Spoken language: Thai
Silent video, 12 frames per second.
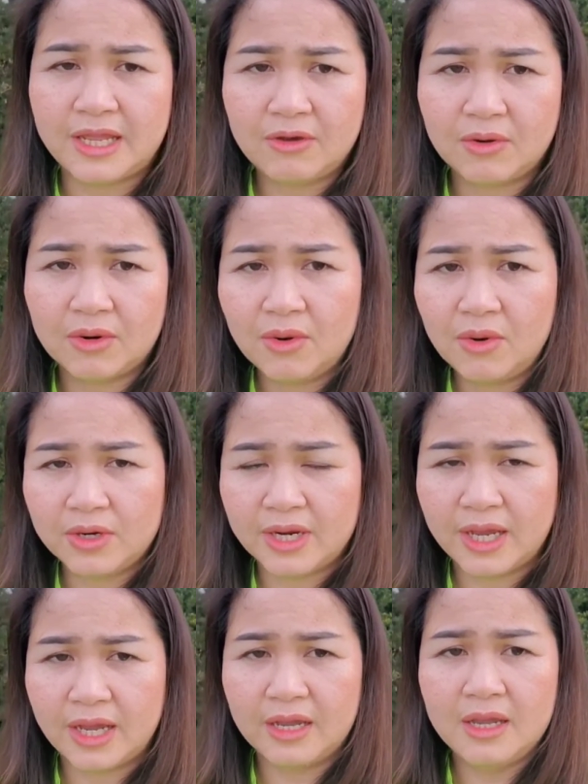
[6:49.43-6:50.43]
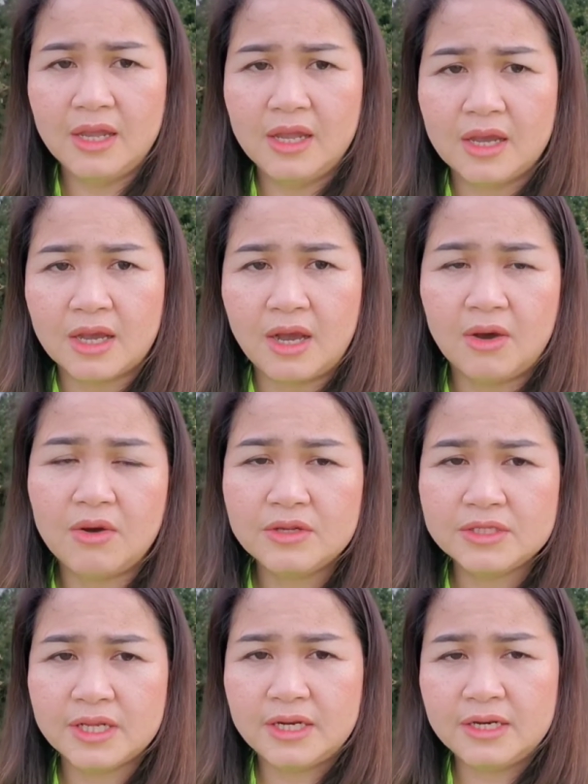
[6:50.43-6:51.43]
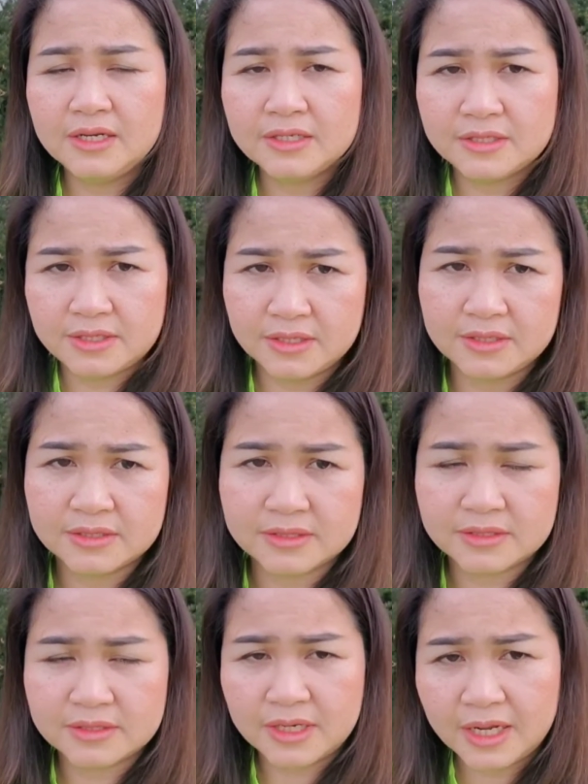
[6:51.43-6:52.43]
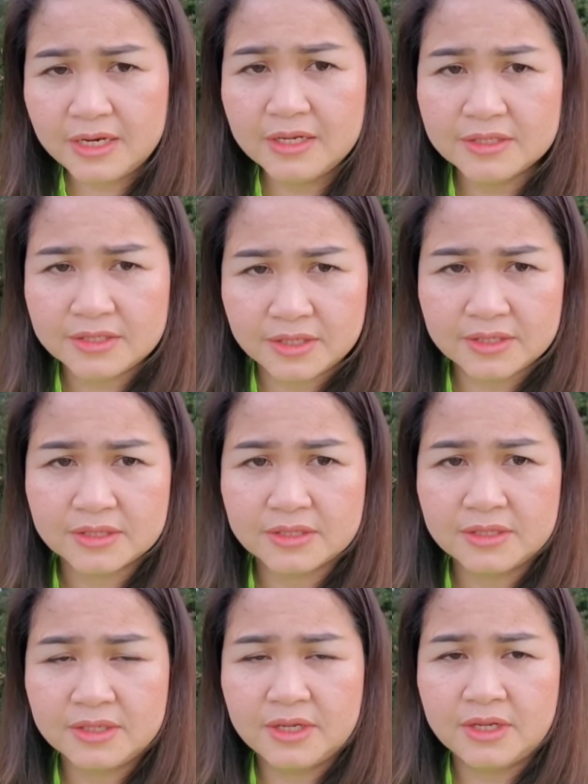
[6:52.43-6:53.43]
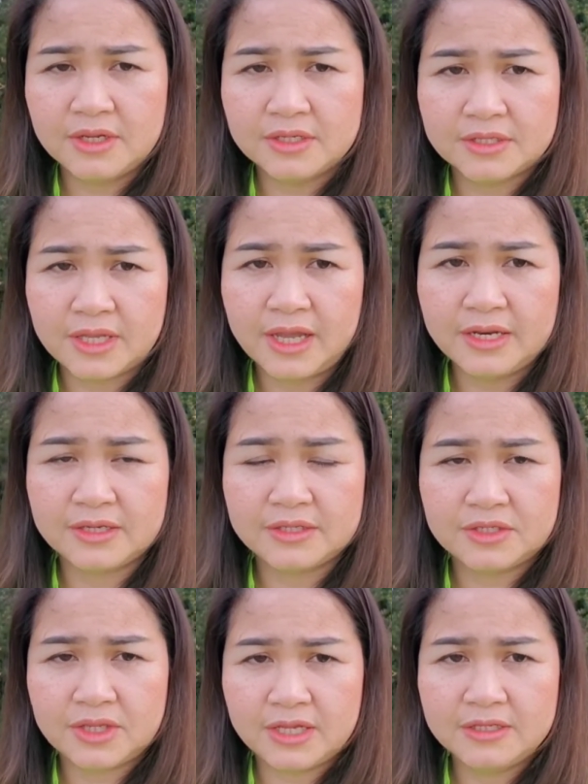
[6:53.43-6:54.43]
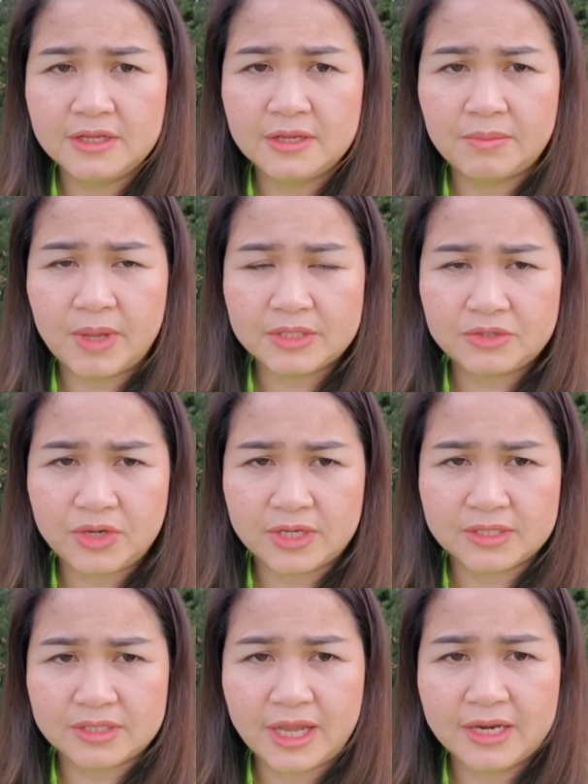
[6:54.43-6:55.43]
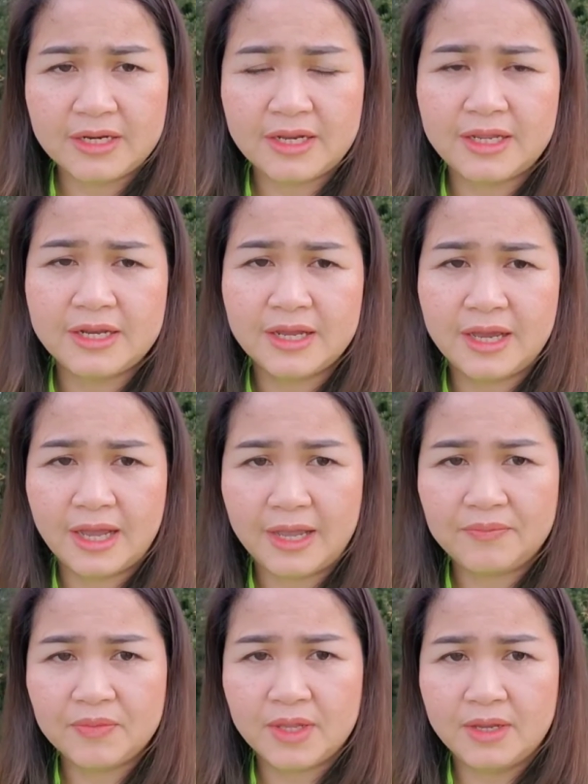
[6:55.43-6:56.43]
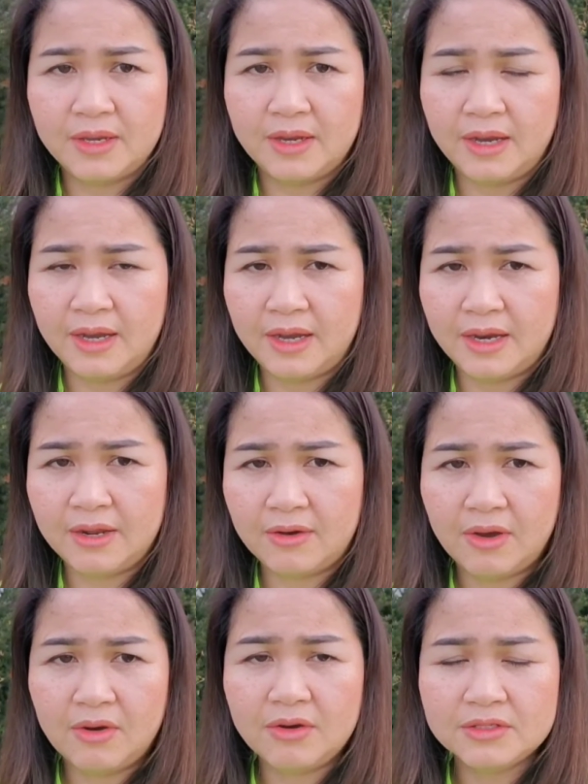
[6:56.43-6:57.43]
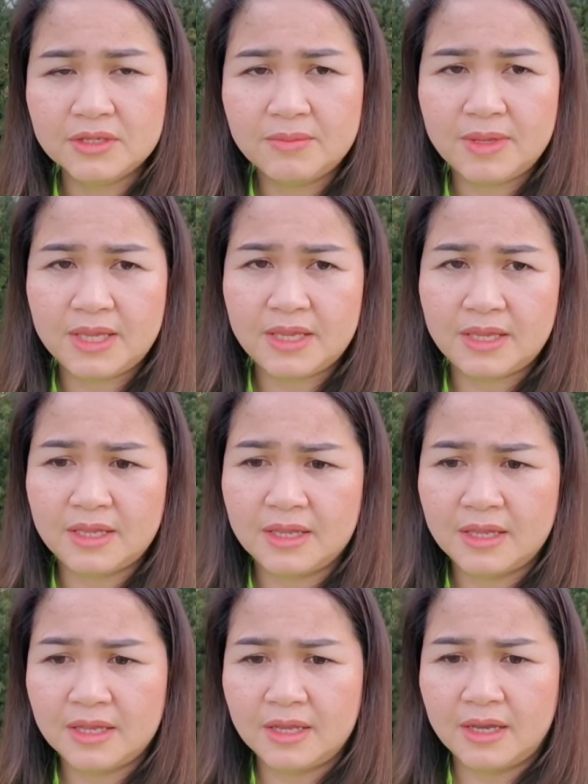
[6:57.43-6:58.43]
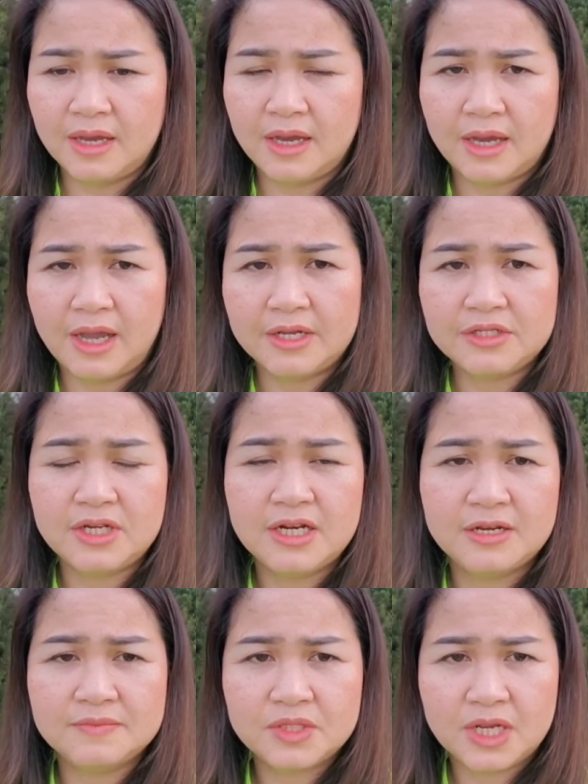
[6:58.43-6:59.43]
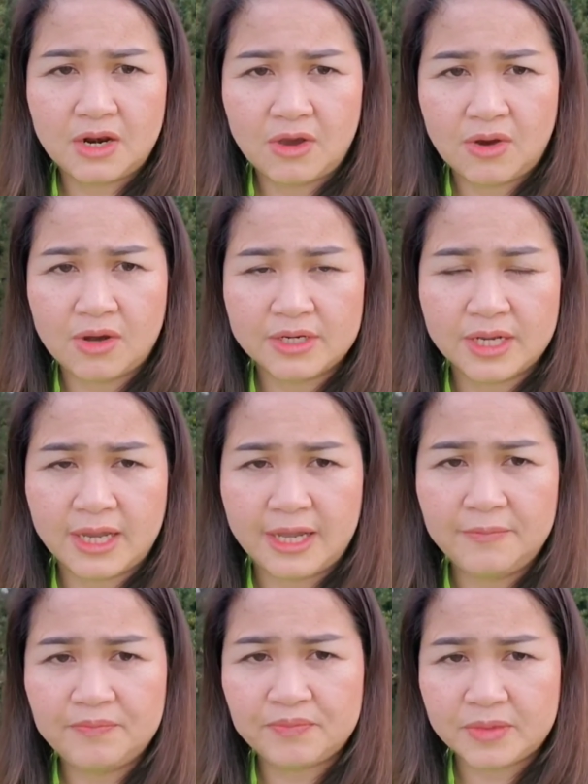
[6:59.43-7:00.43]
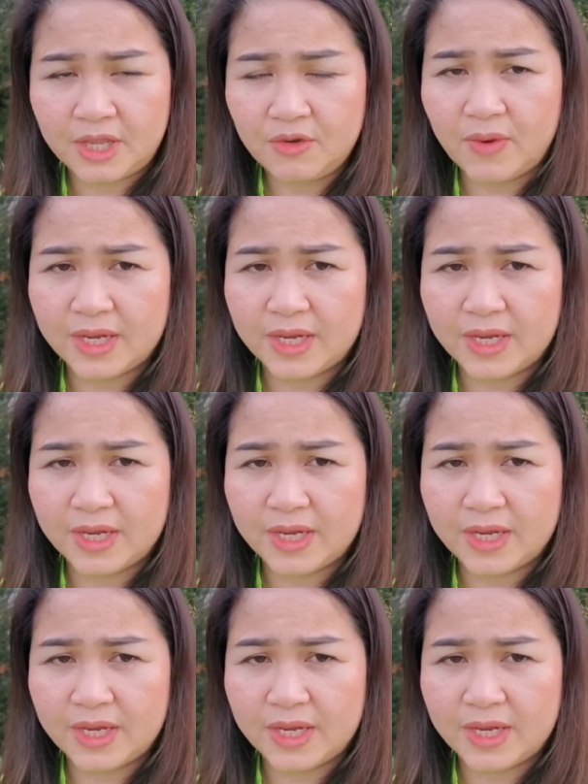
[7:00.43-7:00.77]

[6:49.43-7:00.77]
ในสถานที่ต่างๆด้วยค่ะ ดังนั้นนะคะ คนประเทศไอร์แลนด์หรือว่าชาวไอริชนะคะ ไม่ว่าเขาจะย้ายไปอยู่ที่ไหนหรือว่าประเทศอะไรนะคะ